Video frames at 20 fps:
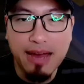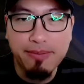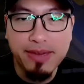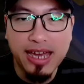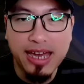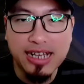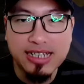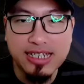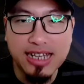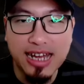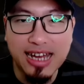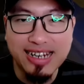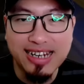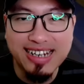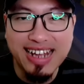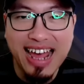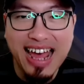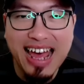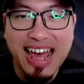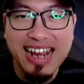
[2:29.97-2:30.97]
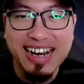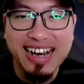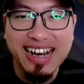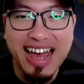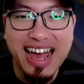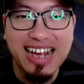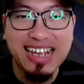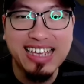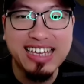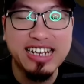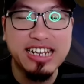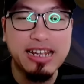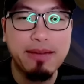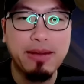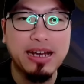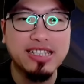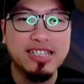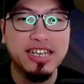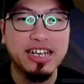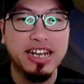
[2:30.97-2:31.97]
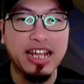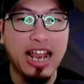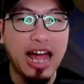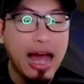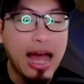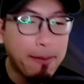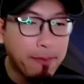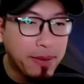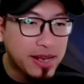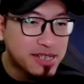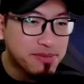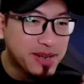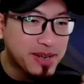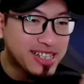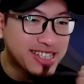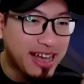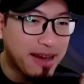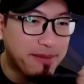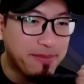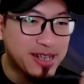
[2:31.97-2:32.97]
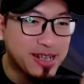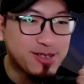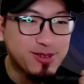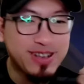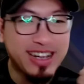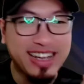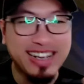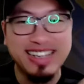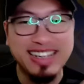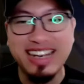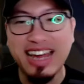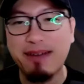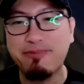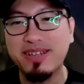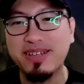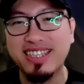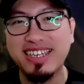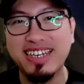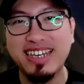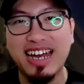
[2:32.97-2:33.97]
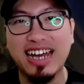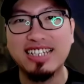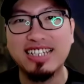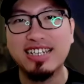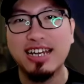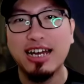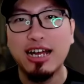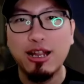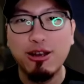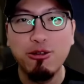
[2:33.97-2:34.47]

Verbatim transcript: A biasa dan akhirnya material A plus pertama sudah didapat nih guys.